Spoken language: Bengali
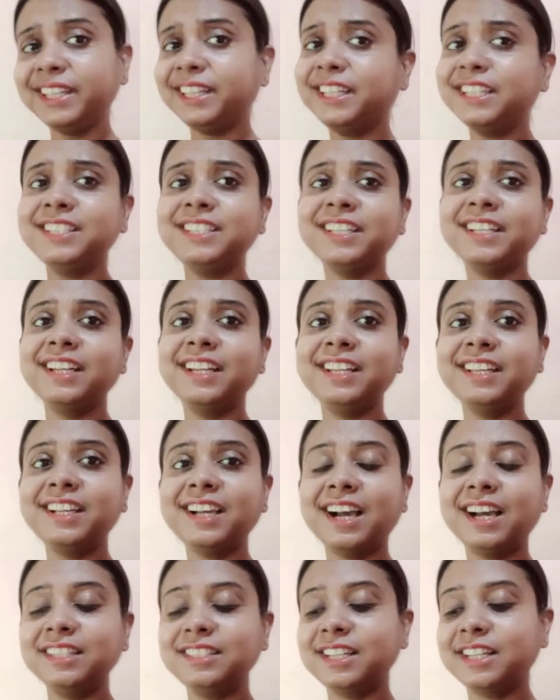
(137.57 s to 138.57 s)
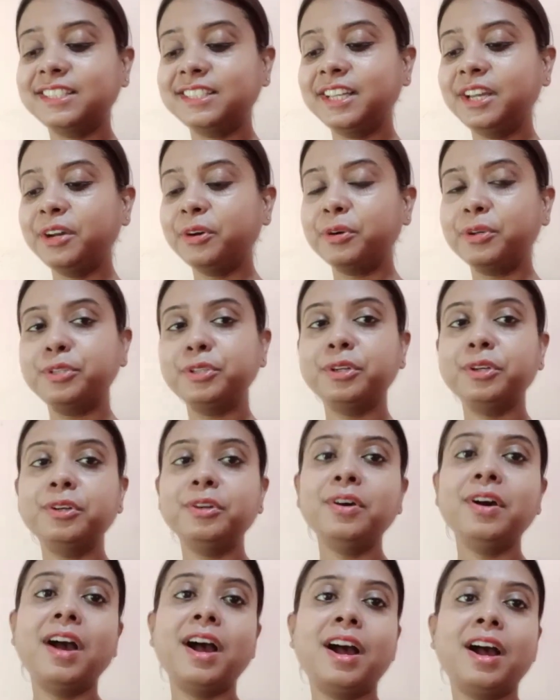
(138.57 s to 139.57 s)
কিচেনেরই কাজ আছে ওই জন্য
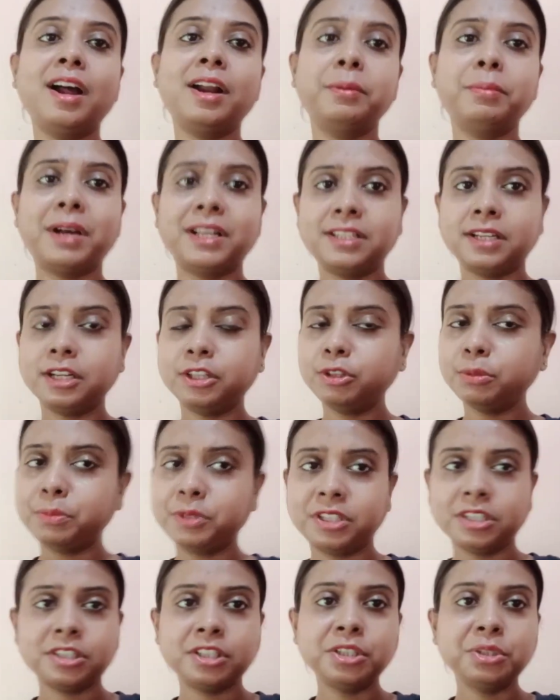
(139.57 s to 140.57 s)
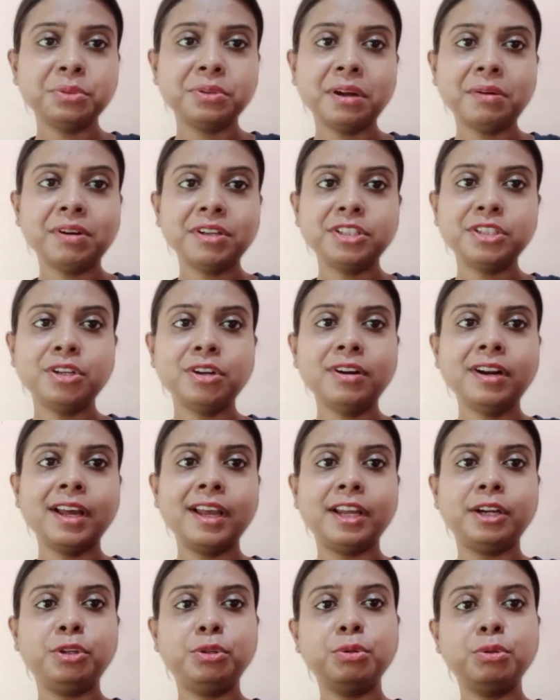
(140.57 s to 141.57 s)
আর বাজারে তো বিশেষ কিছু নেওয়ার ছিল না
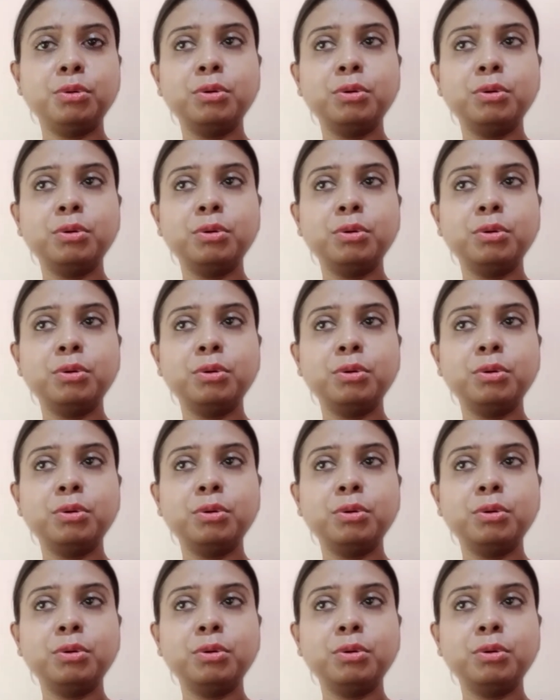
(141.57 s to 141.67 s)
একটু